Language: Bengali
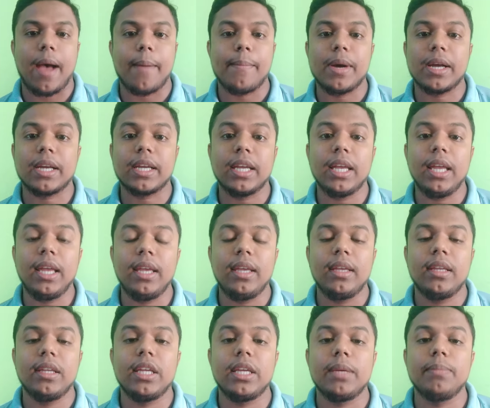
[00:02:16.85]
আমাকে
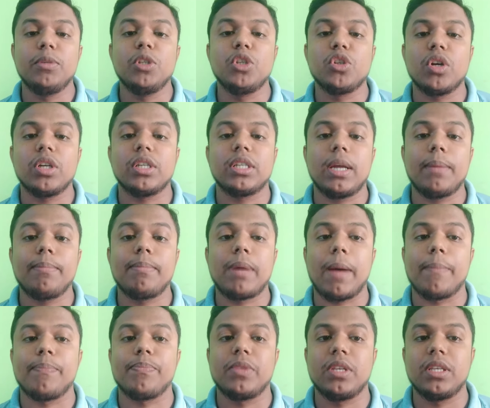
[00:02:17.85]
এই বিষয়টা
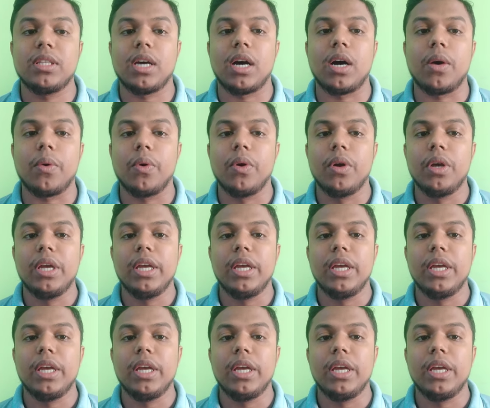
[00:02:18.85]
ভাবতে দাও